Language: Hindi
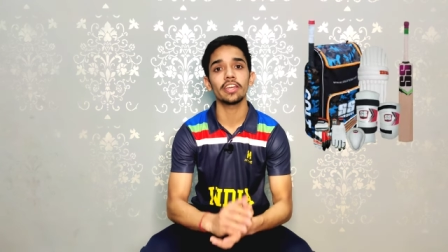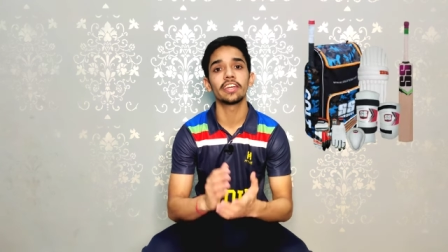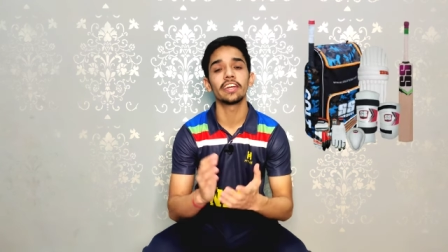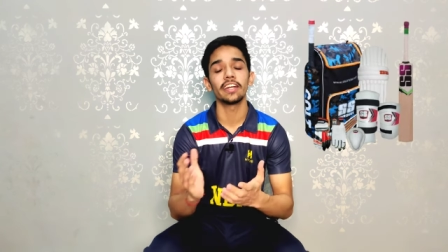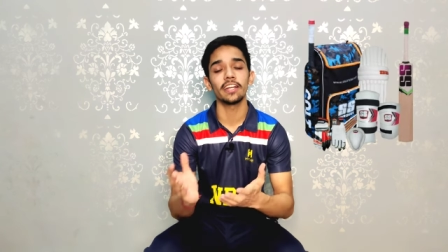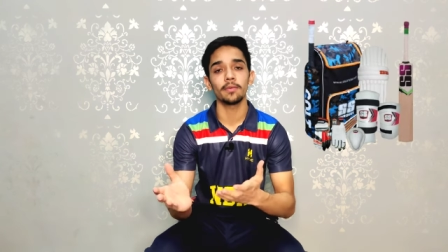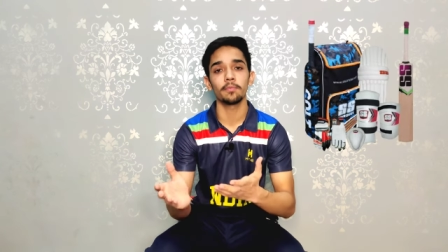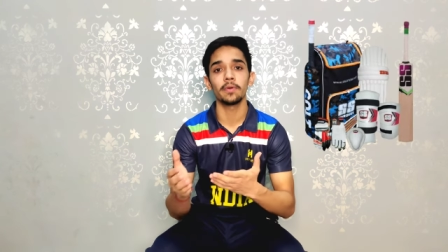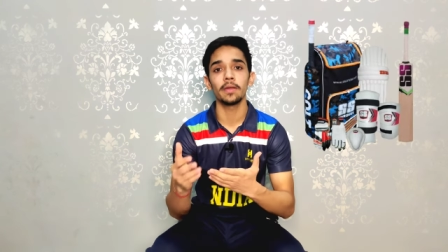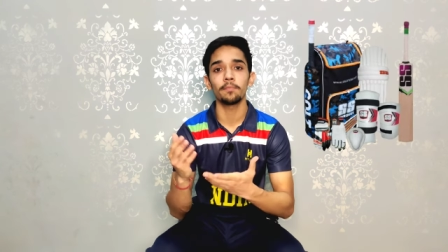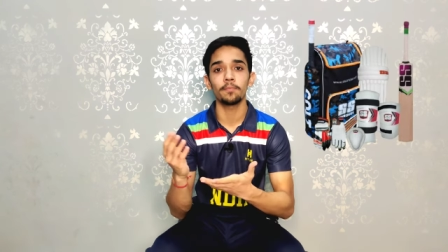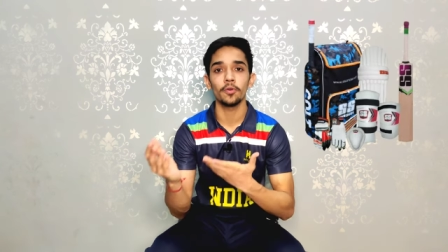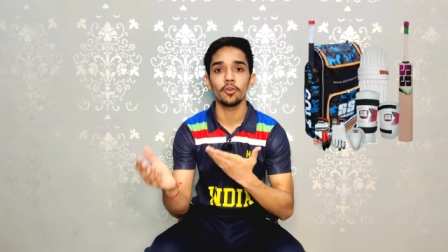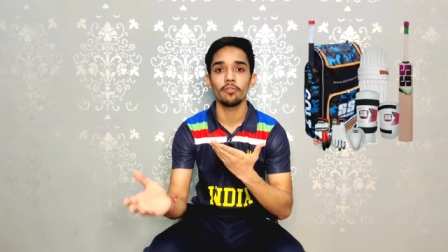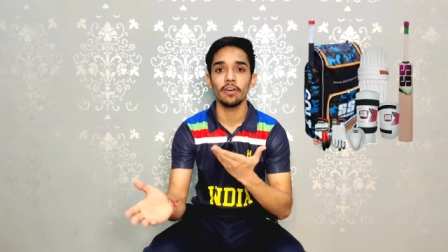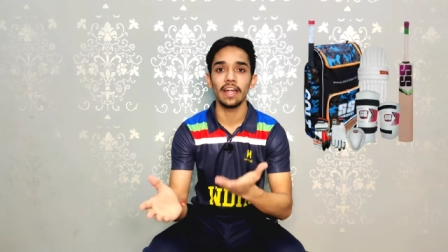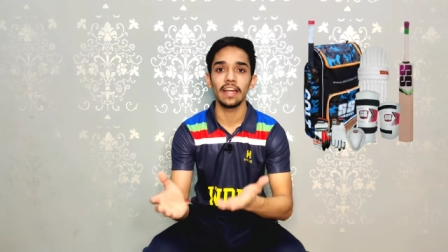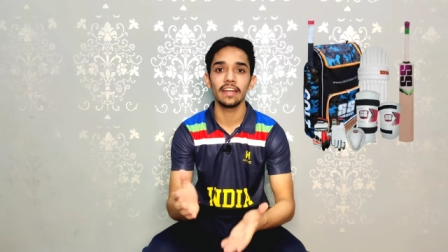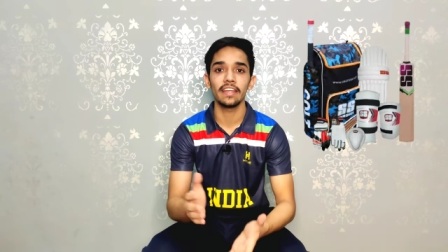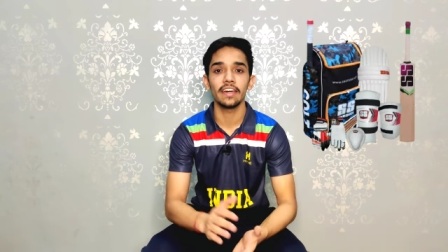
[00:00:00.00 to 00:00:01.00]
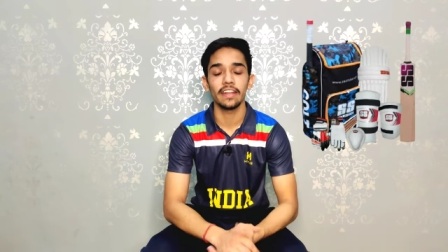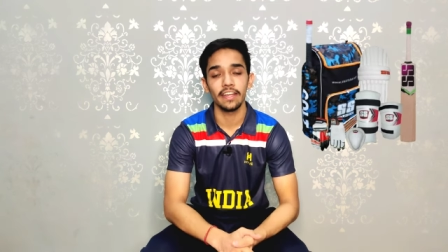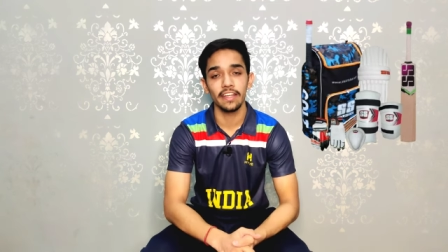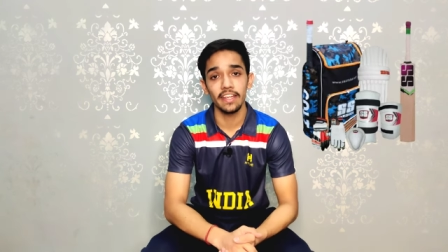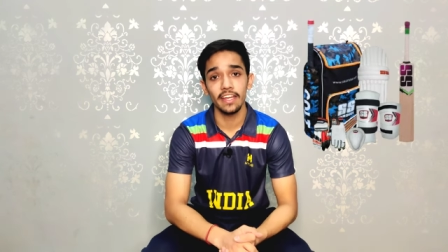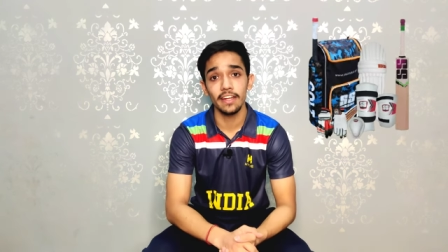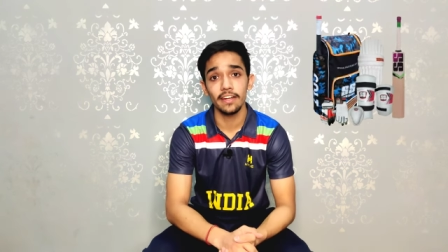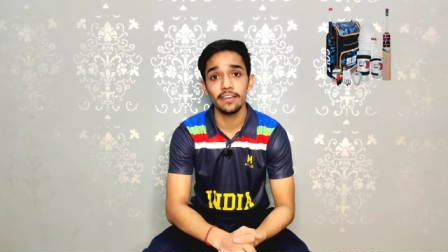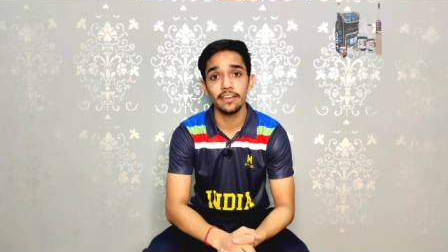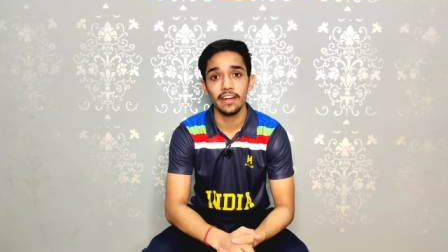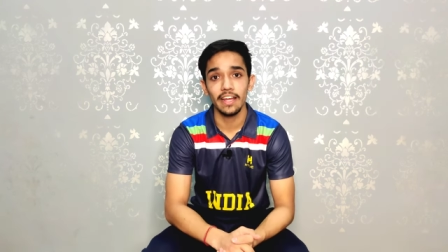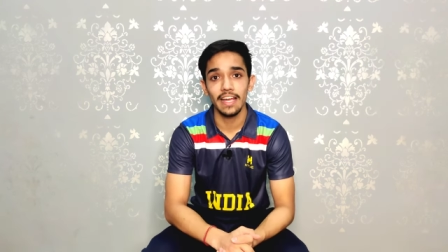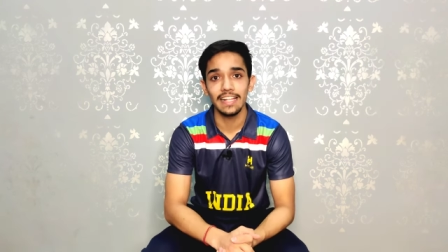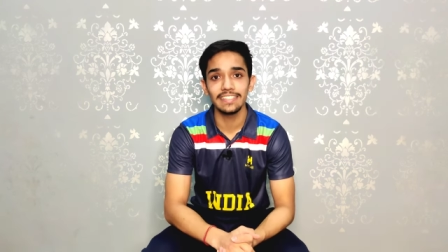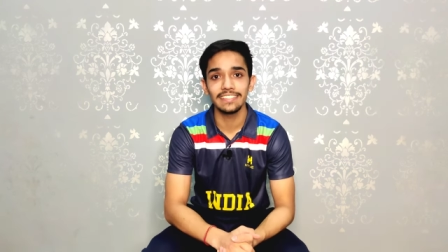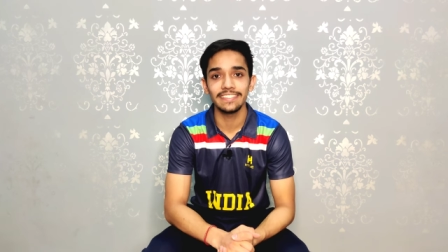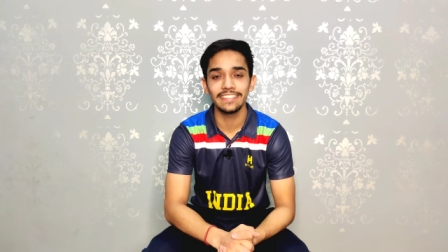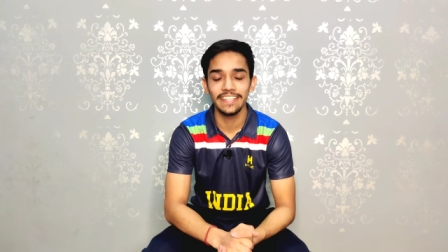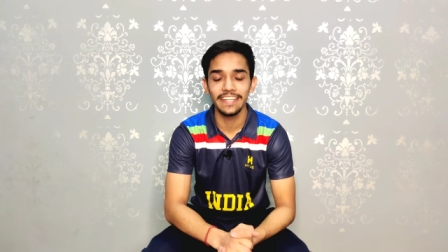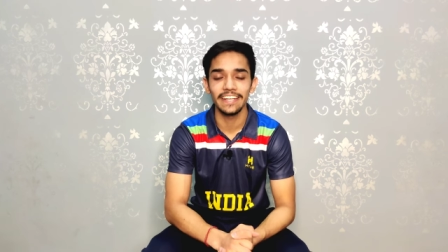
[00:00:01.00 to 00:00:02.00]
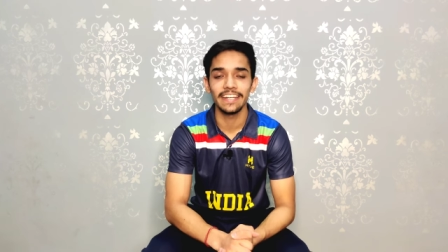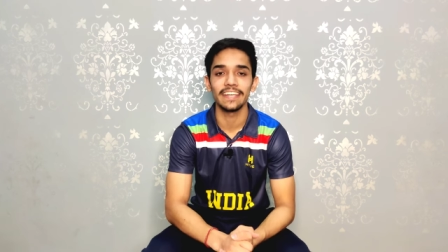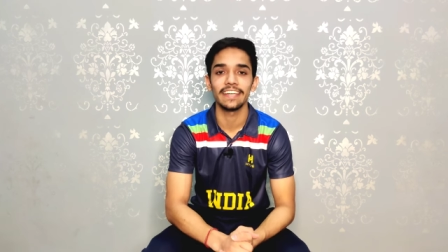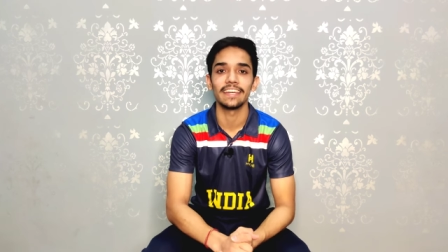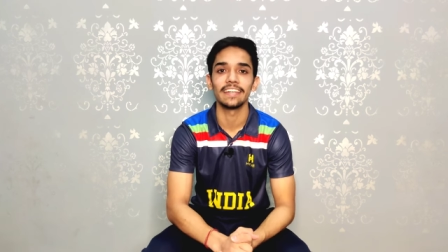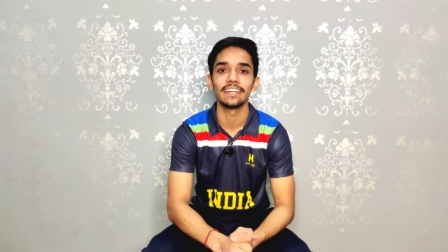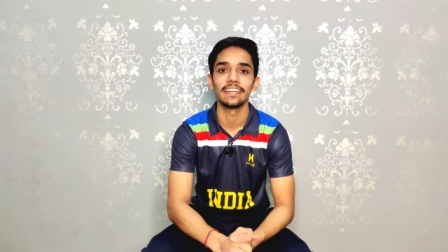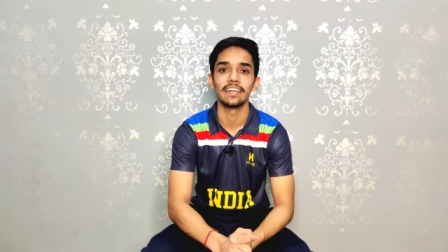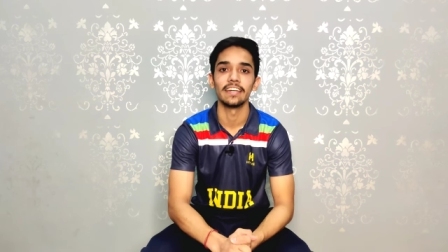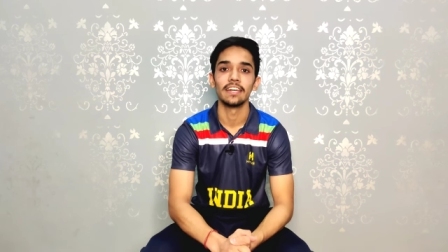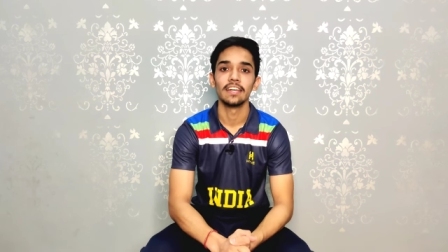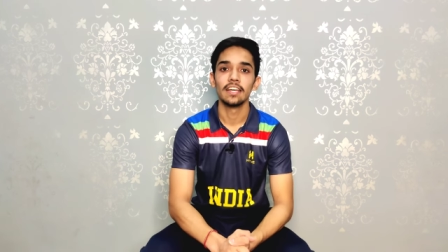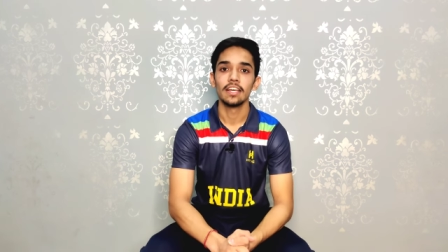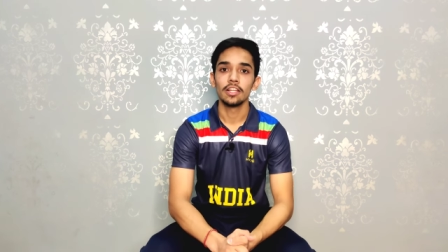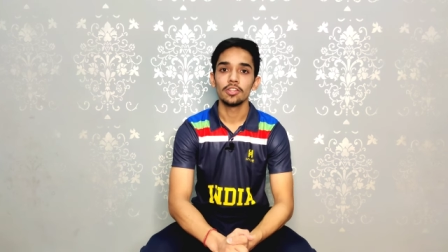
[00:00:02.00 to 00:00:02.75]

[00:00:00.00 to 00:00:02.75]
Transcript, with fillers: किट भी प्रोवाइड करेंगे ट्रायल्स देने के लिए